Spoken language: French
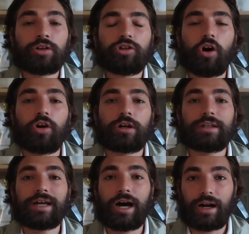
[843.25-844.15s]

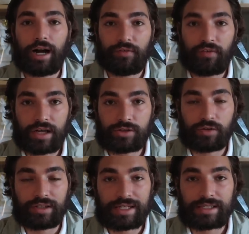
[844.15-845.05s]
Donc, dans la phase
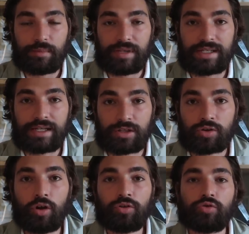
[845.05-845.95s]
de
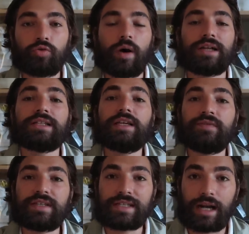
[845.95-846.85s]
déstabilisation, tu dois
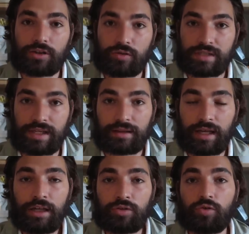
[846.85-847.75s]
diviser la
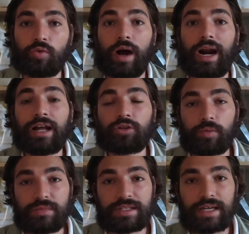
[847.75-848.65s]
société, tu dois
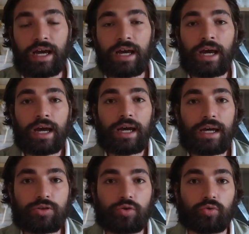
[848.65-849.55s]
l'atomiser
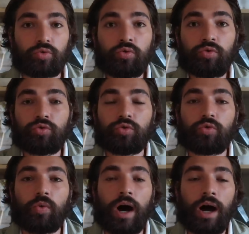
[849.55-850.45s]
et surtout, tu
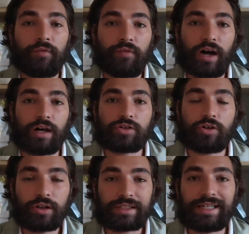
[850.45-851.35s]
dois faire en
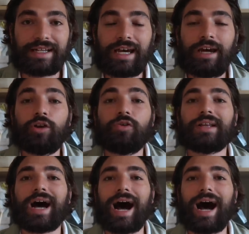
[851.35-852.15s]
sorte qu'il y ait une